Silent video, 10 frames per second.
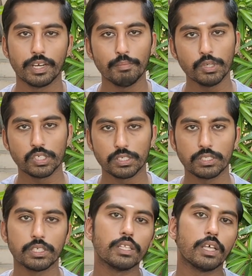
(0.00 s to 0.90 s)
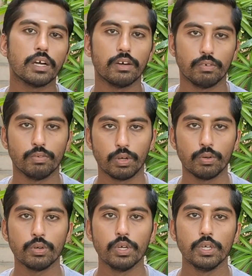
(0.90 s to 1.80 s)
ரொம்ப சிறுசாக தான்
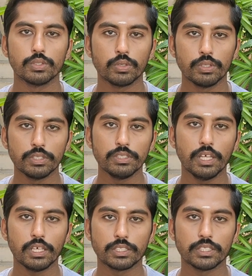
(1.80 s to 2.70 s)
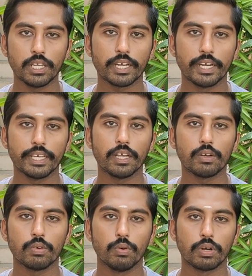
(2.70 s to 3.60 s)
வரும் ஸோ இந்த சின்ன கட்டிகள்
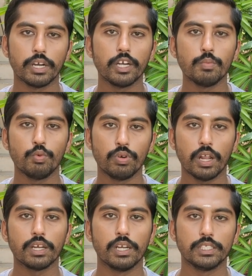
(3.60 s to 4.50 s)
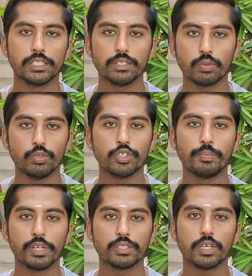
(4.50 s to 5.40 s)
ஒரு ரெண்டு மூணு நாள் கழிச்சு
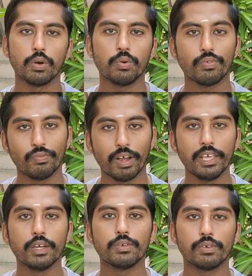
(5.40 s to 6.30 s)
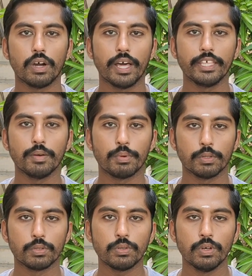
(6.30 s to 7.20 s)
கொஞ்சம் பெருசாகும் வலியும்
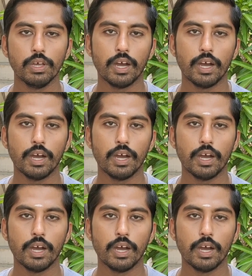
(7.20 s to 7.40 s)
அதிகப்படுத்தும்